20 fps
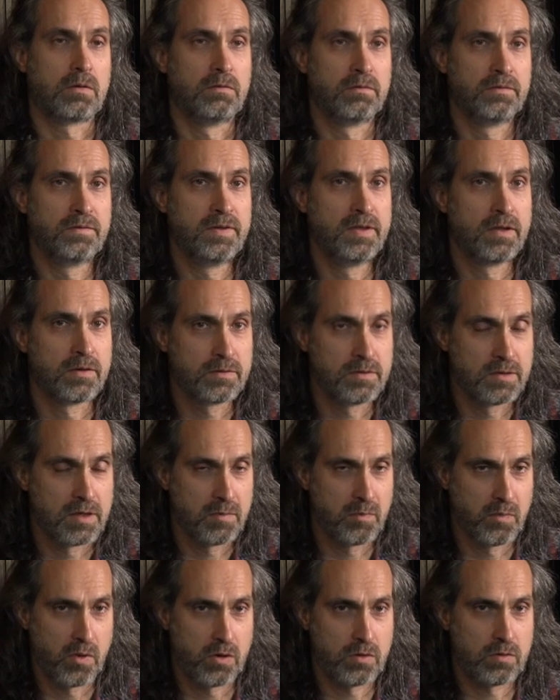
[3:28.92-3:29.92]
qu'on vit dans une
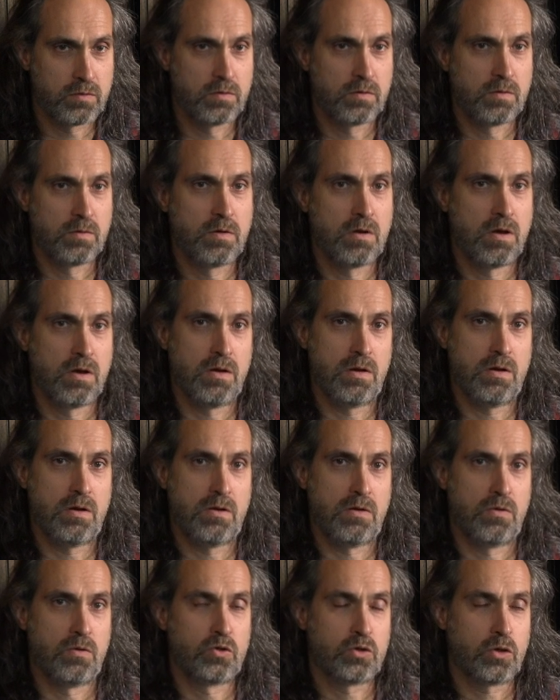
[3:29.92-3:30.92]
époque où
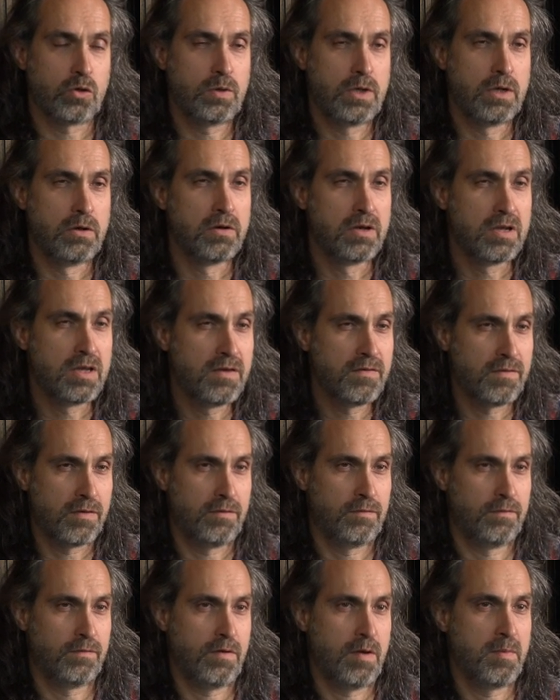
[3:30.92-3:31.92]
aujourd'hui le livre,
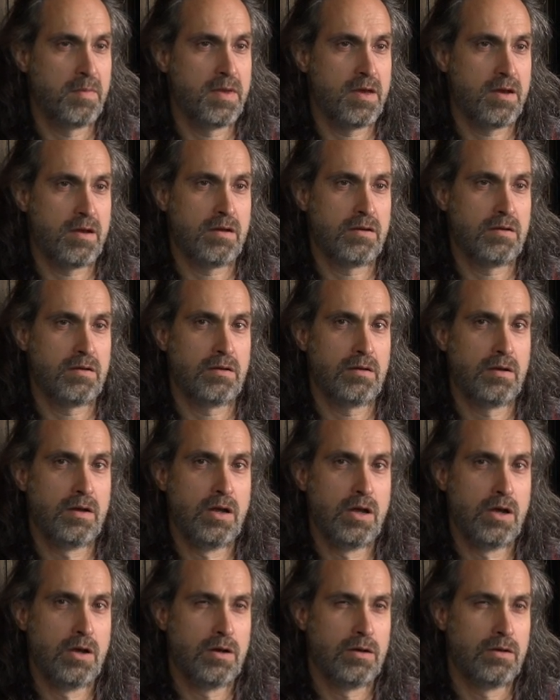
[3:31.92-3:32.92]
on voit bien
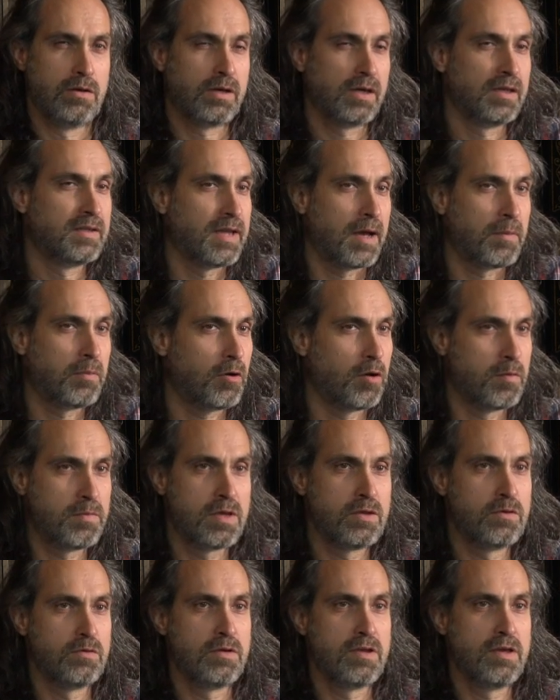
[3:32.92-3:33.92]
le critère
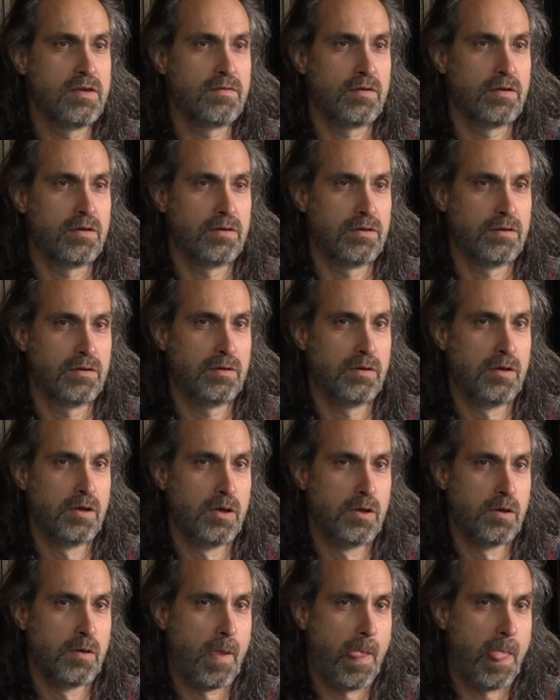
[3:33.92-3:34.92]
premier du livre,
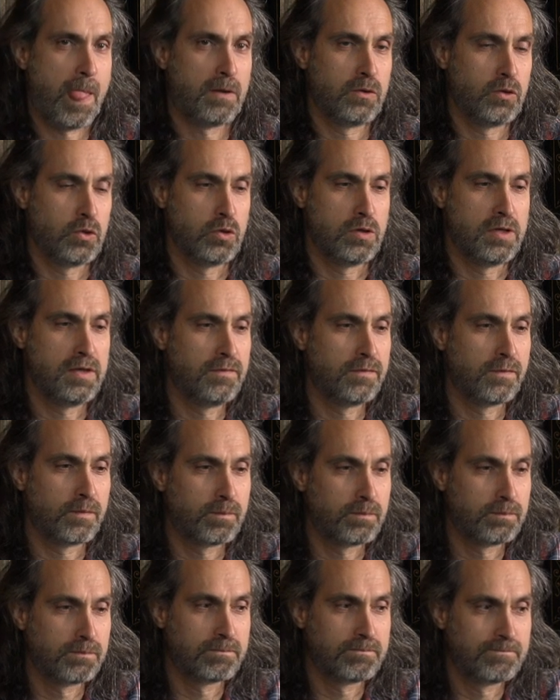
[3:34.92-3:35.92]
du livre
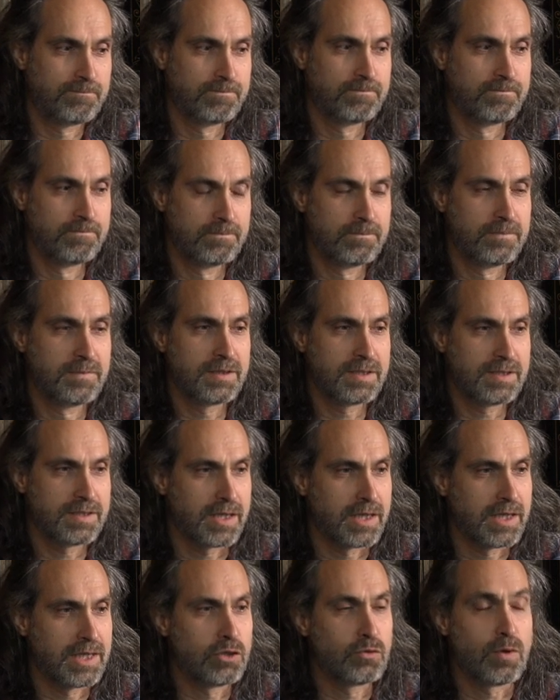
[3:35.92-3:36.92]

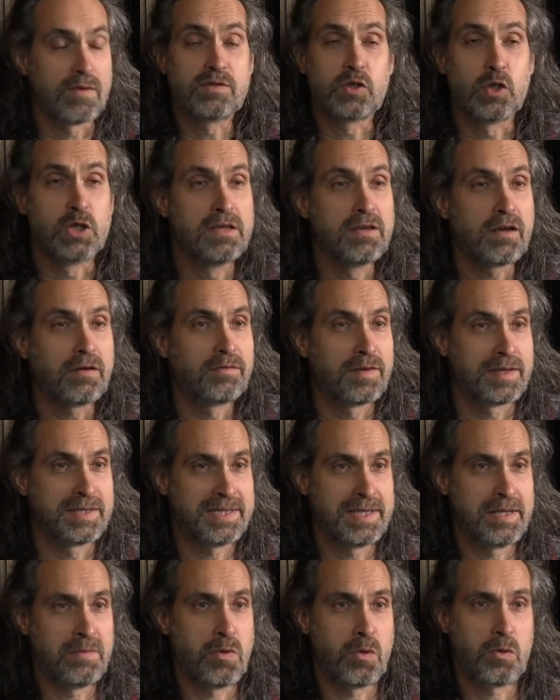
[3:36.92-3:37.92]
c'est qu'ils doivent se lire
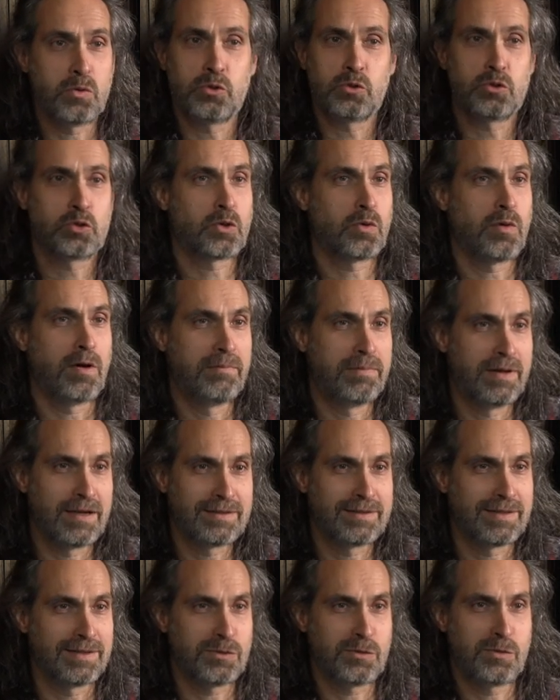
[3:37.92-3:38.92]
facilement. Je ne crois pas
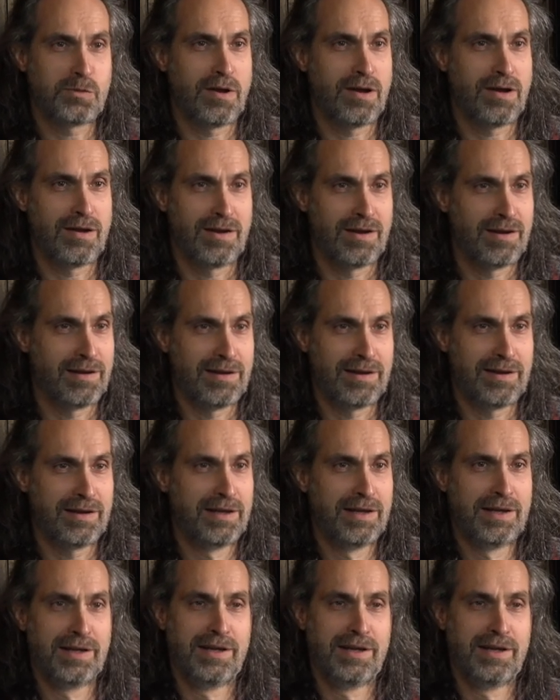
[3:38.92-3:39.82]
que ça soit